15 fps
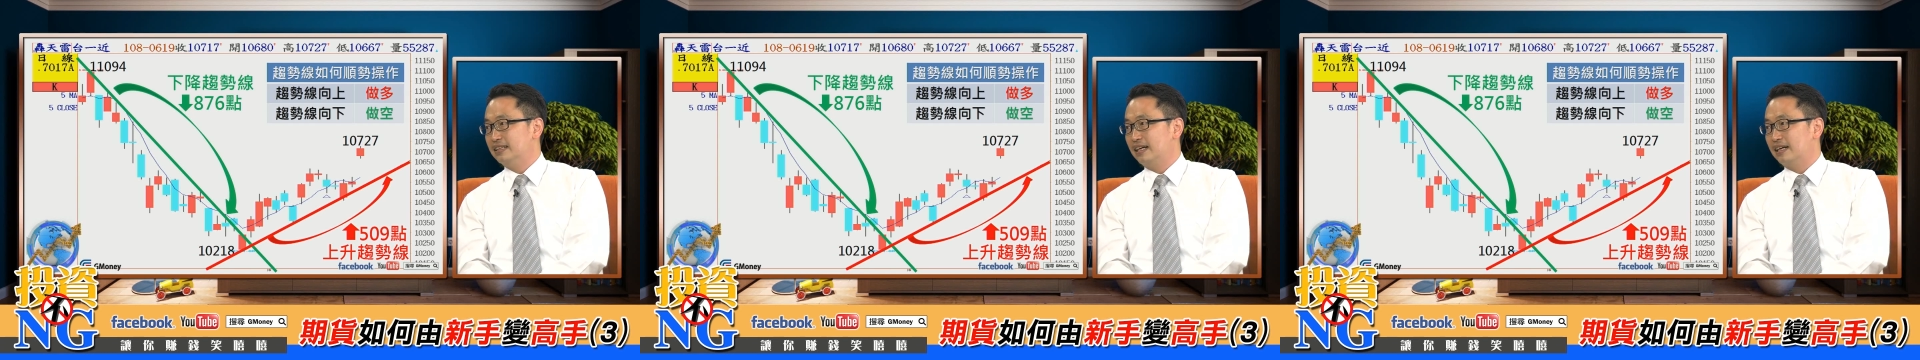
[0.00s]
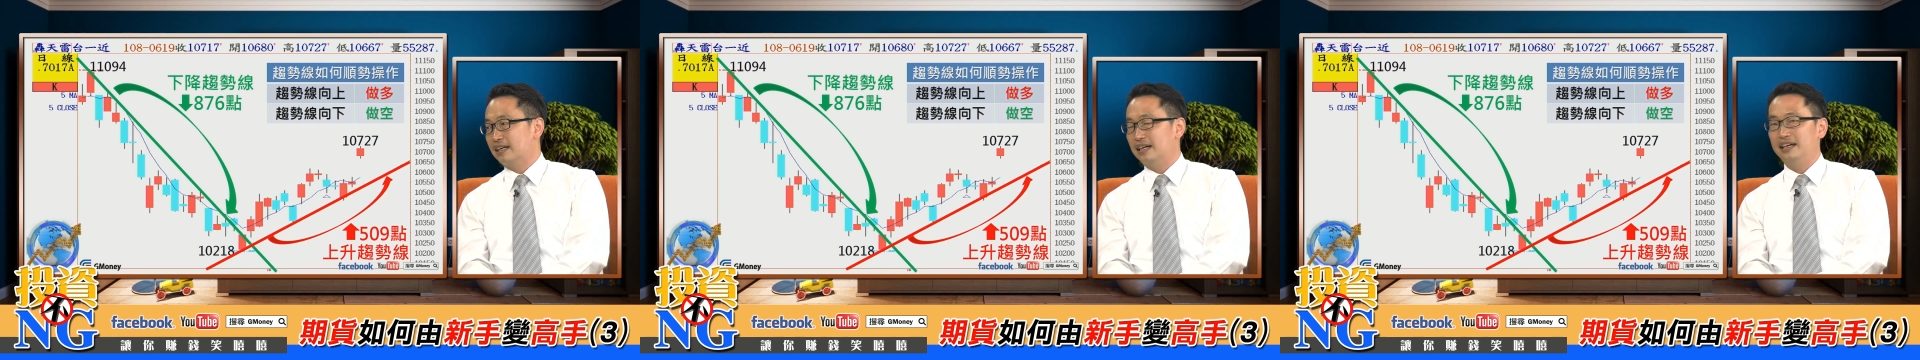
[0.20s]

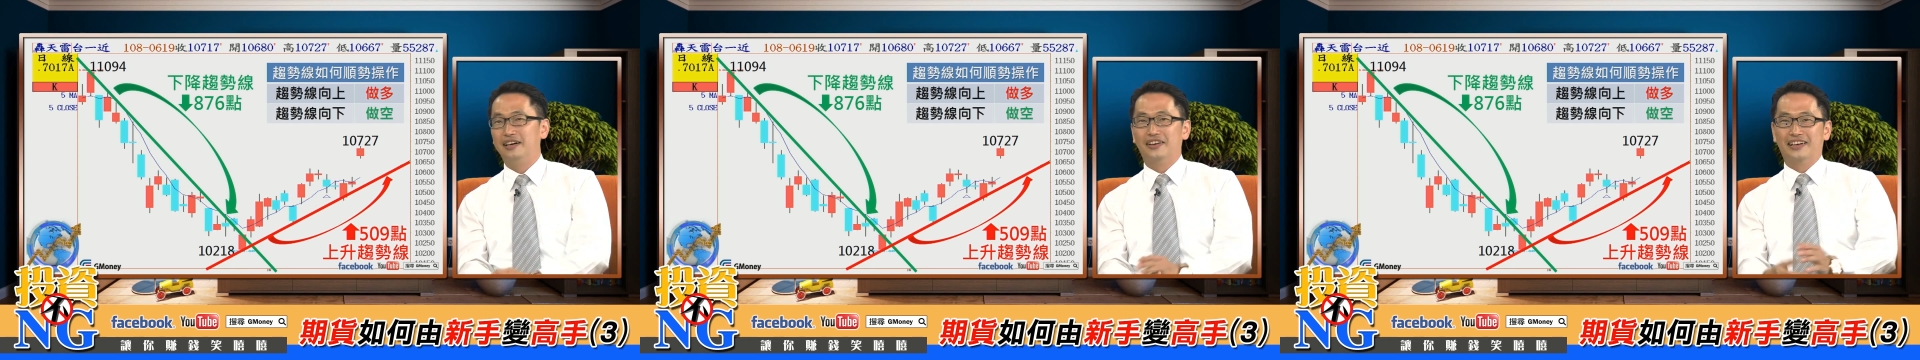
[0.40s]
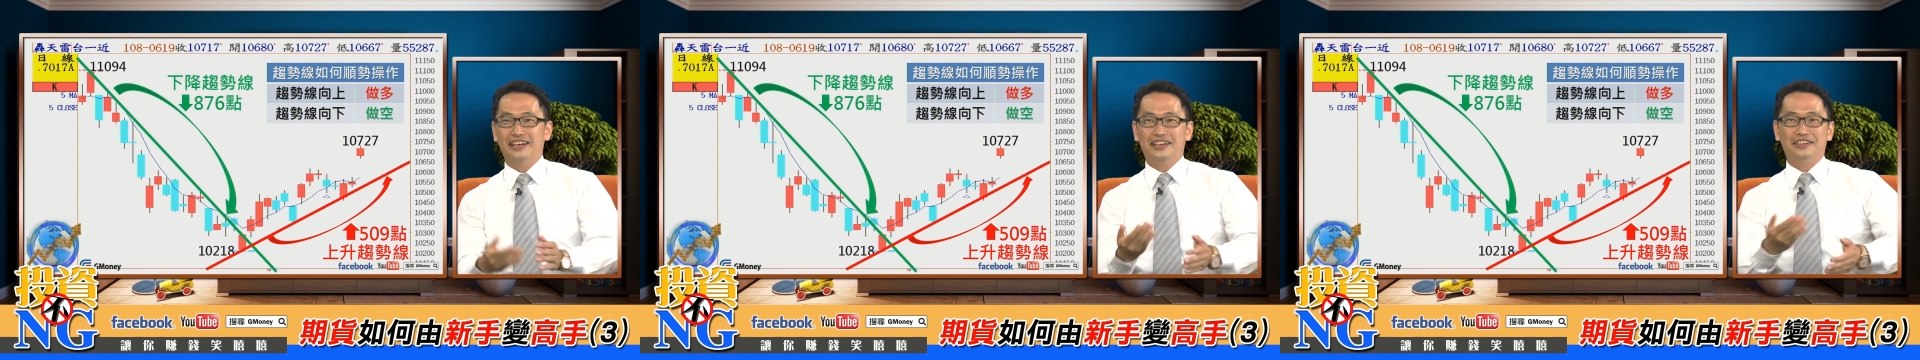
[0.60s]
好，刚
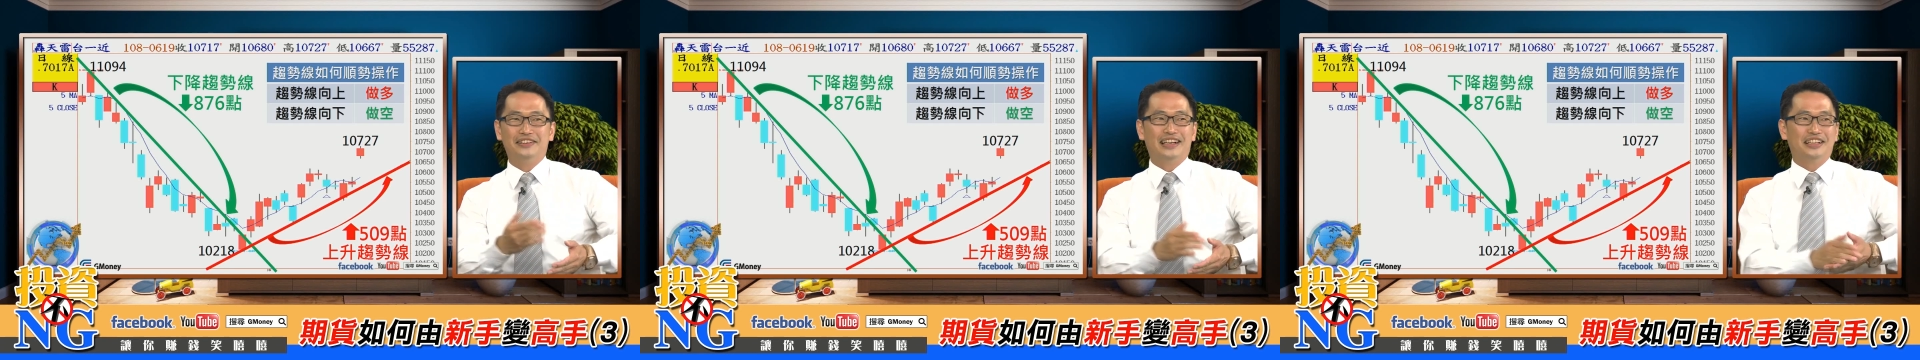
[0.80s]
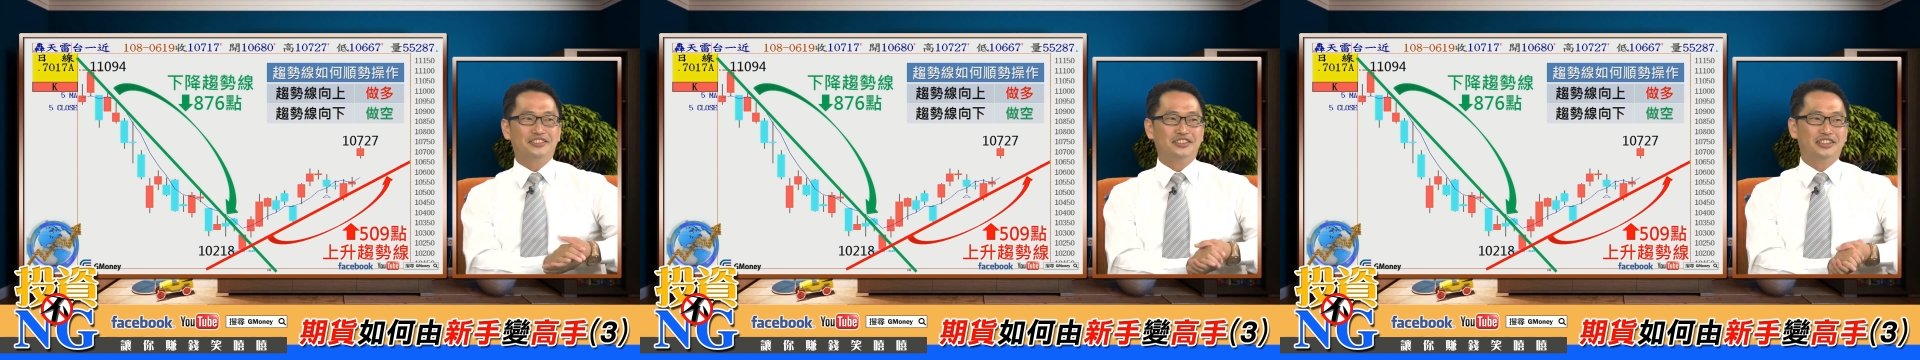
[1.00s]
好跟各
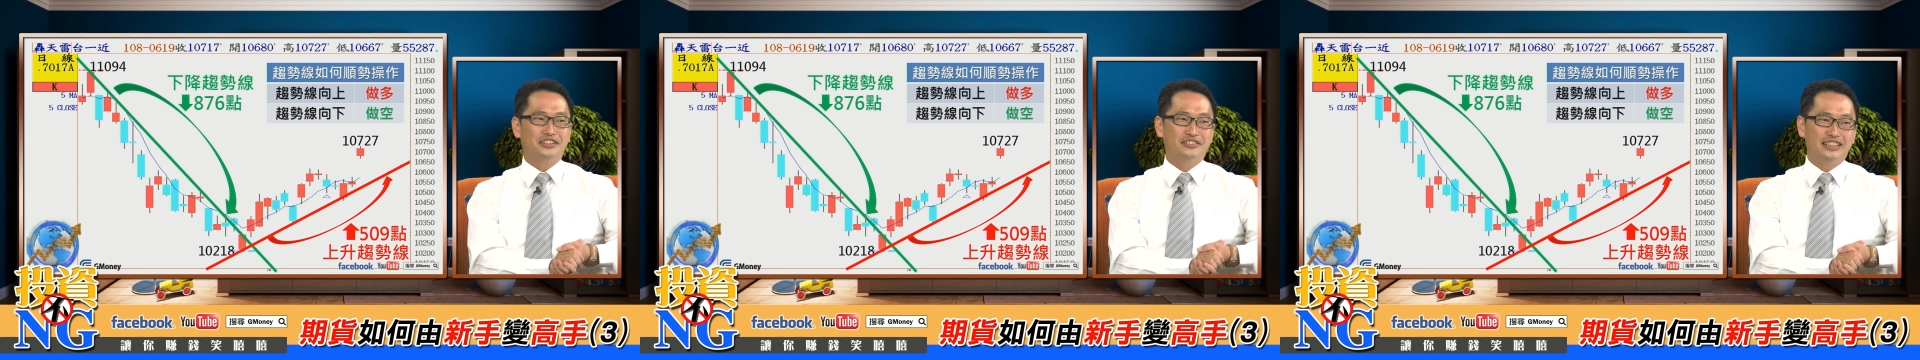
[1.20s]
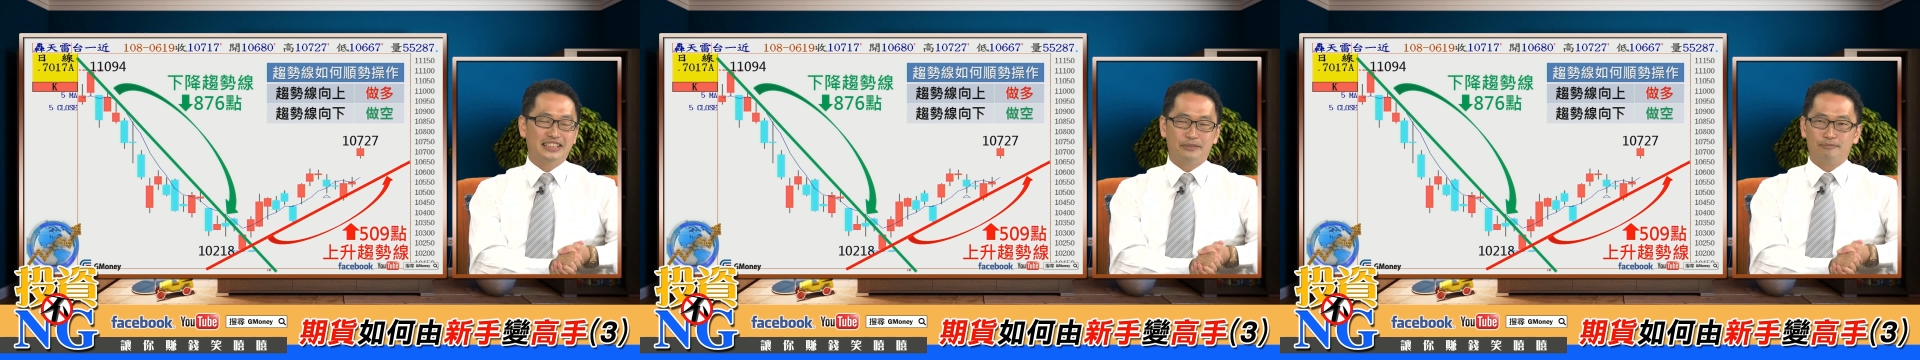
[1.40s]
位来做一个
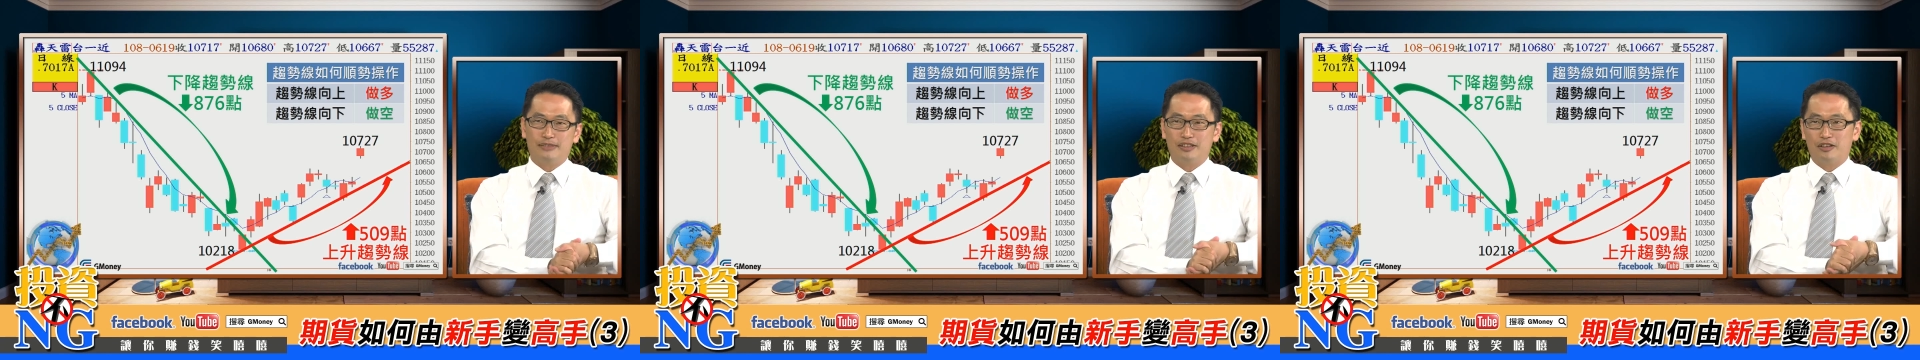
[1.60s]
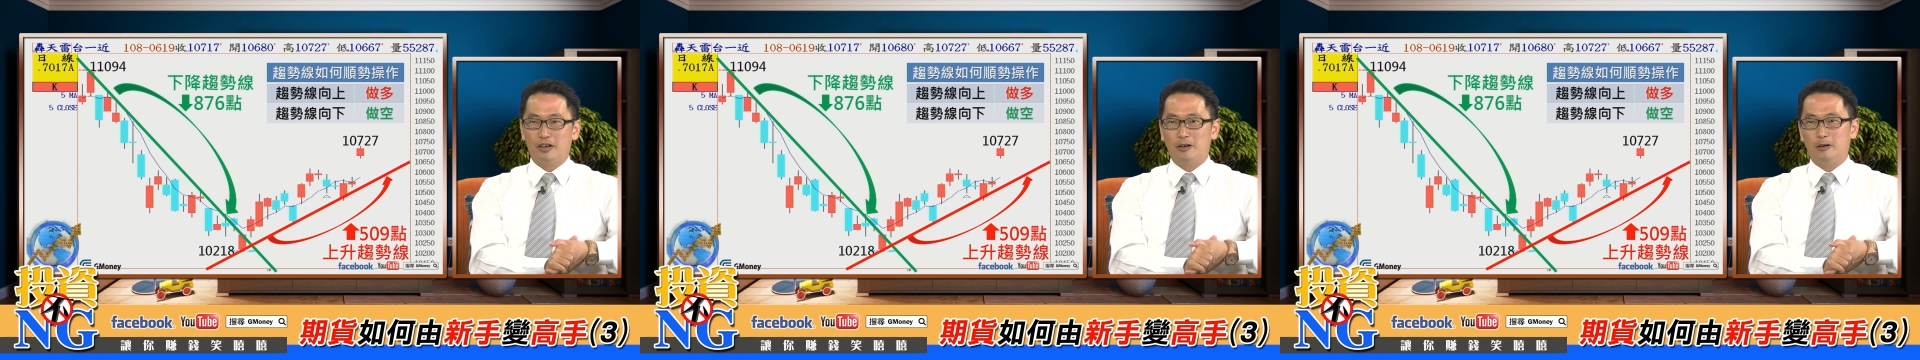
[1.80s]
分享
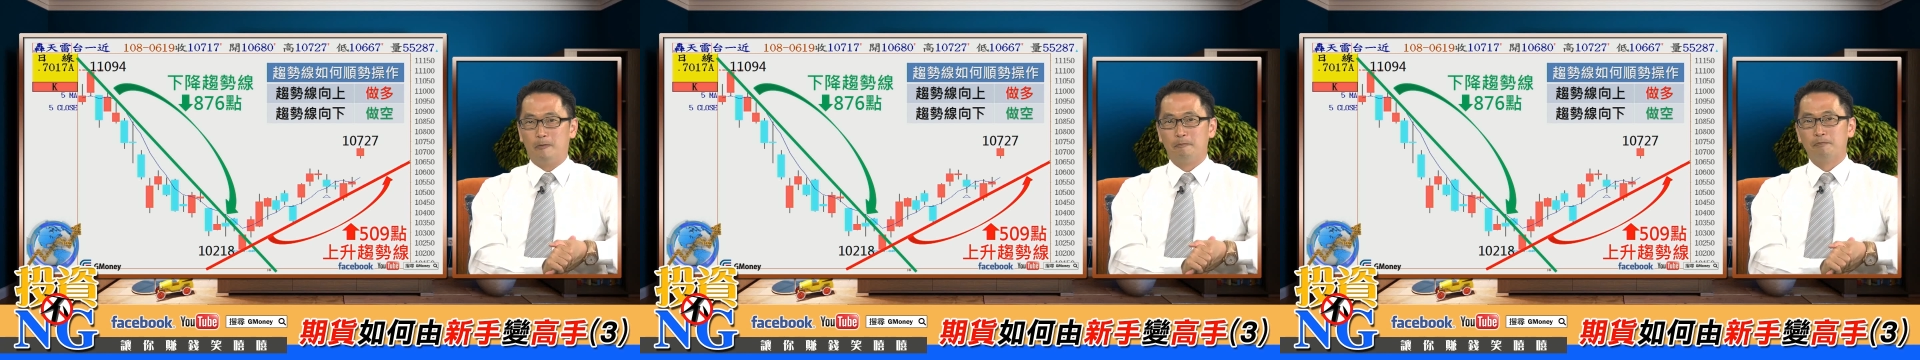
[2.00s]
报告哈。